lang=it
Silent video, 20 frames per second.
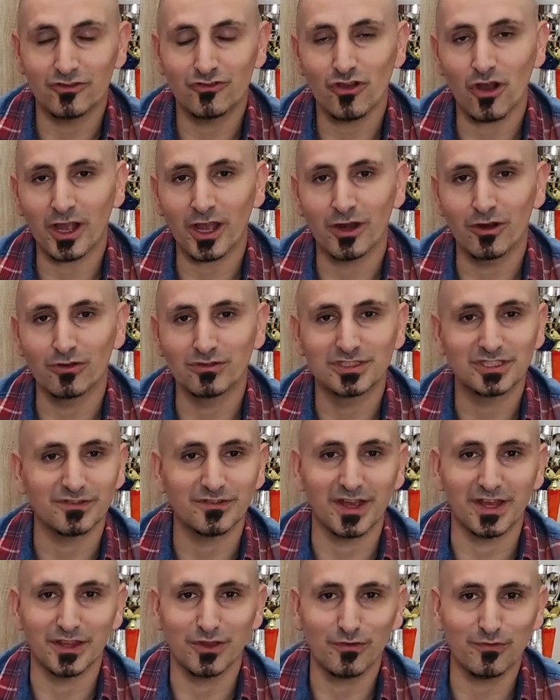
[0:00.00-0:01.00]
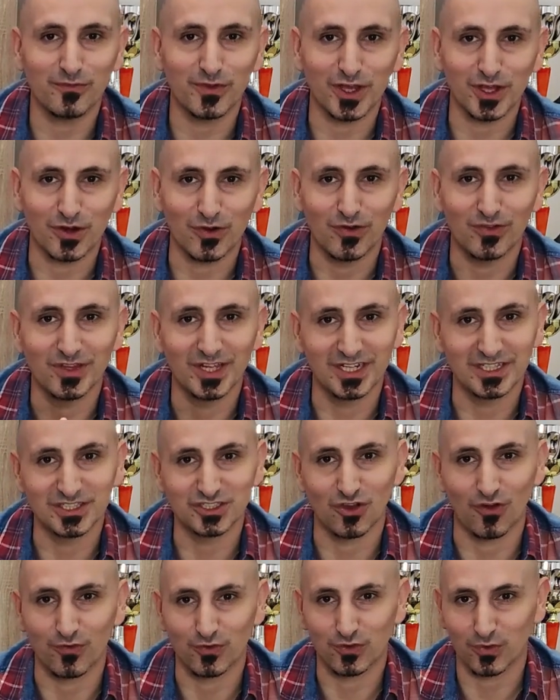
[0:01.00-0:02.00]
di ciò che non si vede, ovvero del
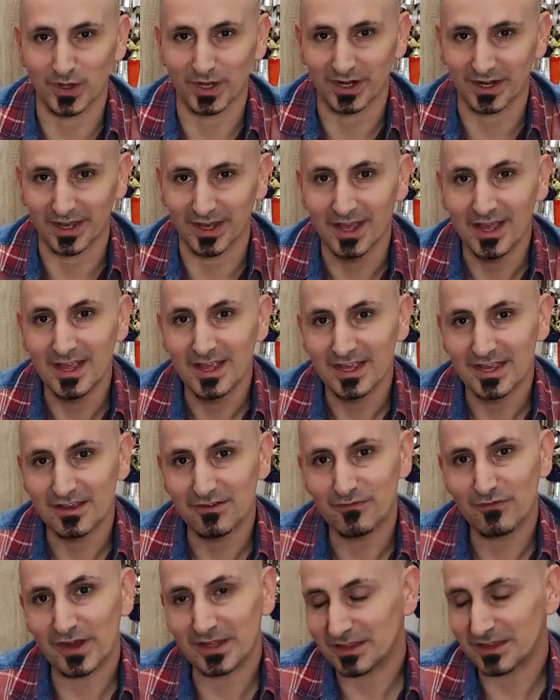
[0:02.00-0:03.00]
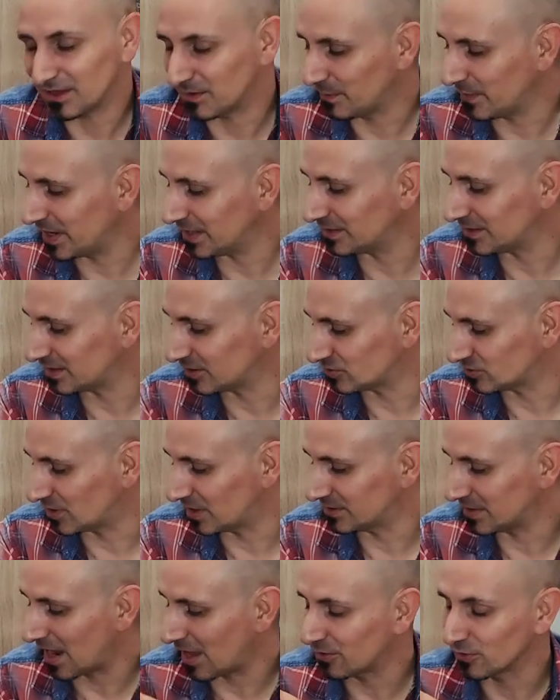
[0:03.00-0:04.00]
software. Infatti, mentre sono
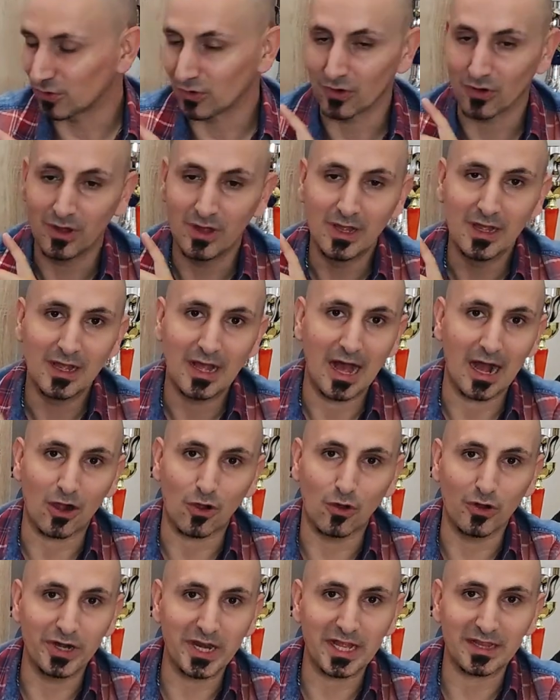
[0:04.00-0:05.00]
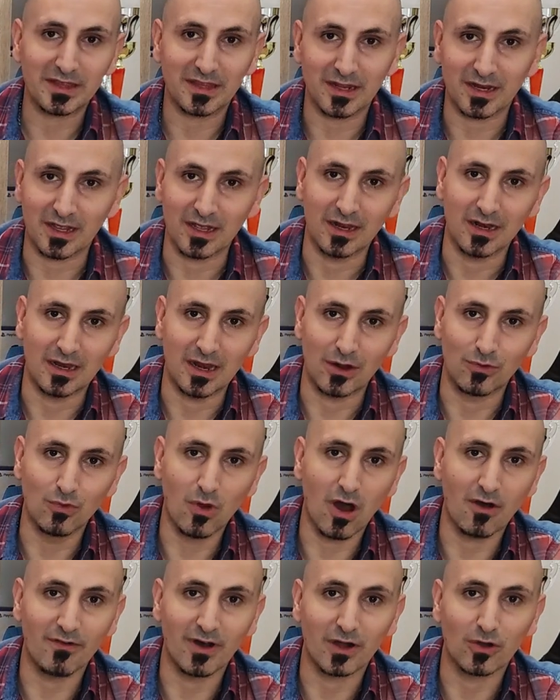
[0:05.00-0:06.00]
andato a connettere la
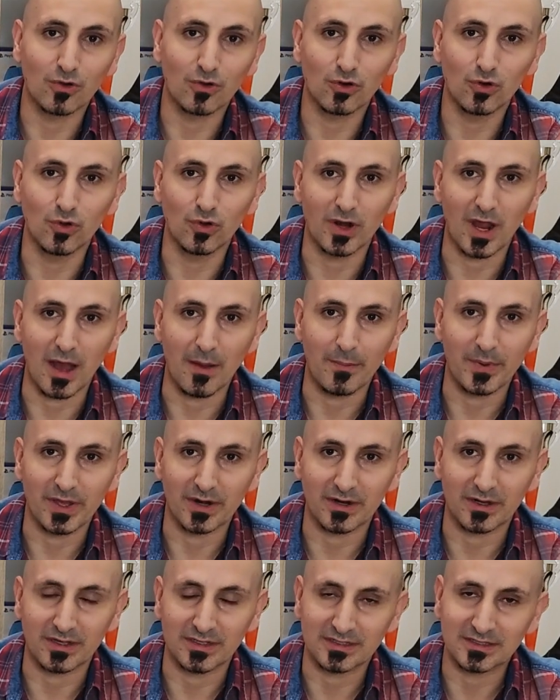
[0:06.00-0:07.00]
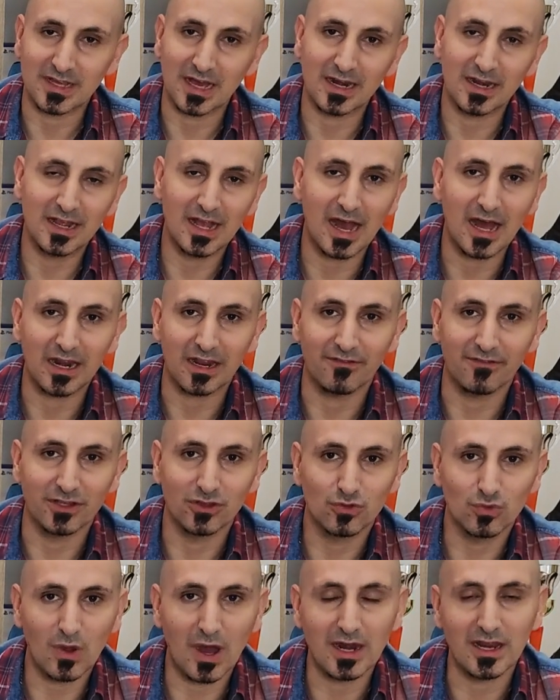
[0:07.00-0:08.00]
nuova corona per scaricare
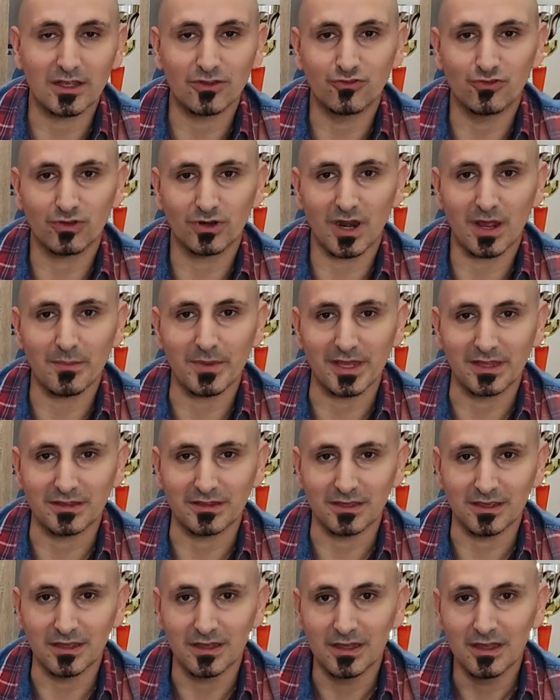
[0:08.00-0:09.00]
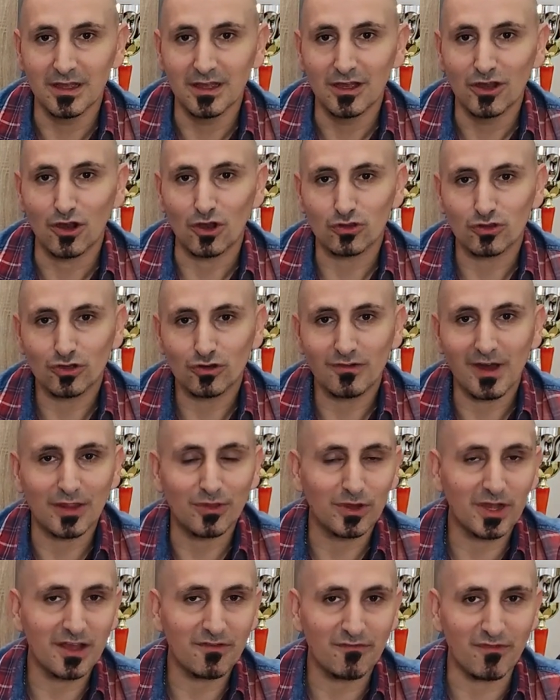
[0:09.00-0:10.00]
eventuali aggiornamenti, ho
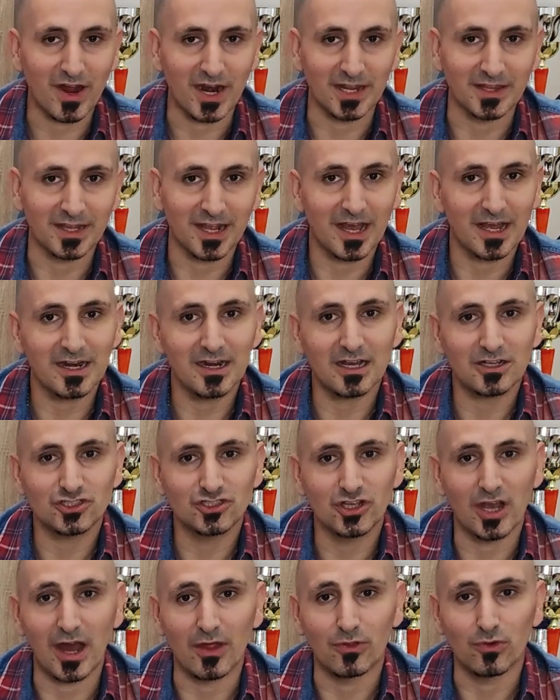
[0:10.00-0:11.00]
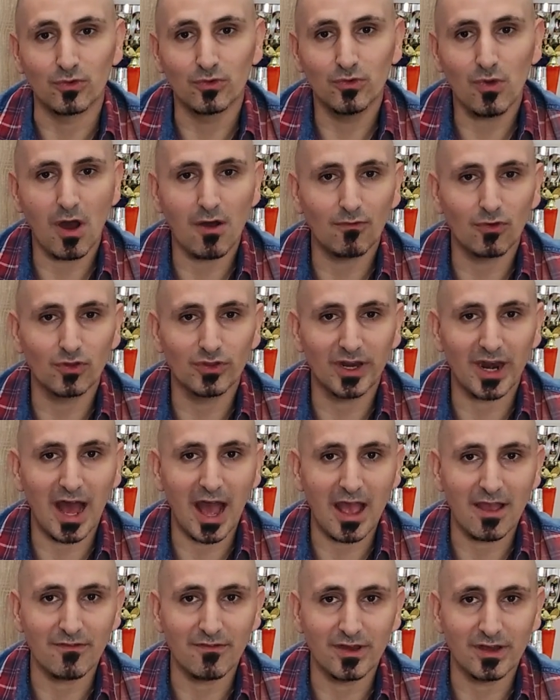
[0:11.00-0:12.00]
trovato che Fanatec ha rilasciato un nuovo
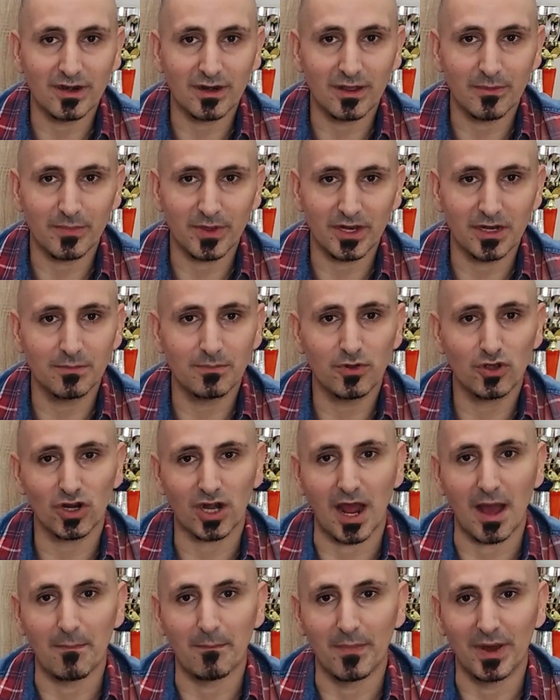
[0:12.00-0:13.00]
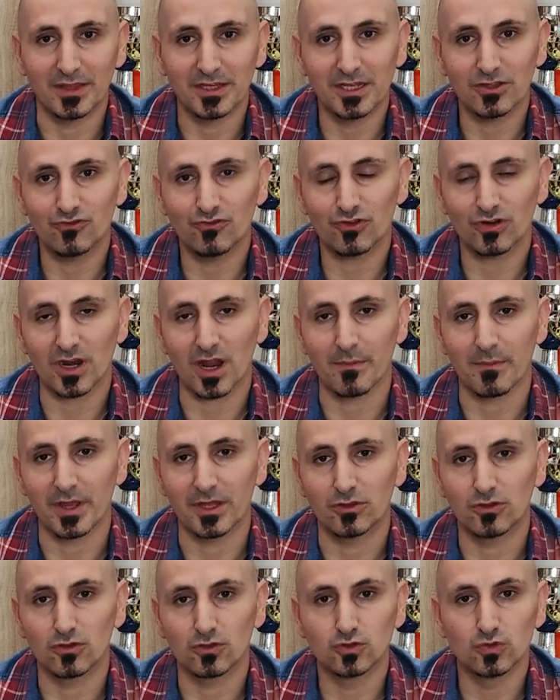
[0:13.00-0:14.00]
driver per il programma di
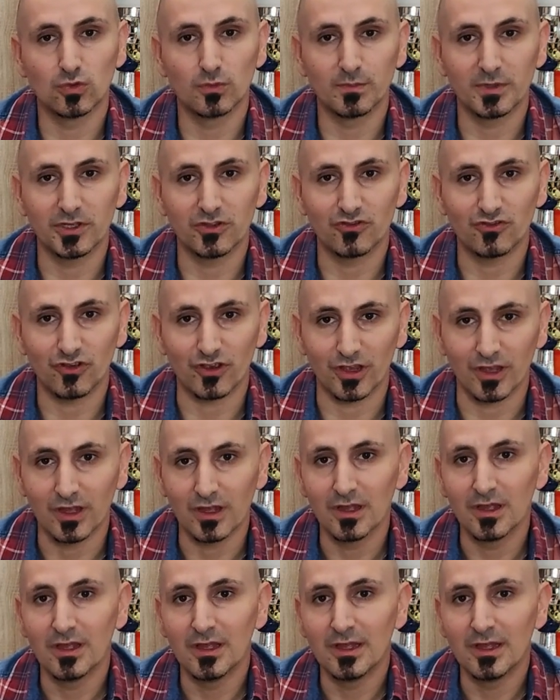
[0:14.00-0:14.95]
aggiornamento sul PC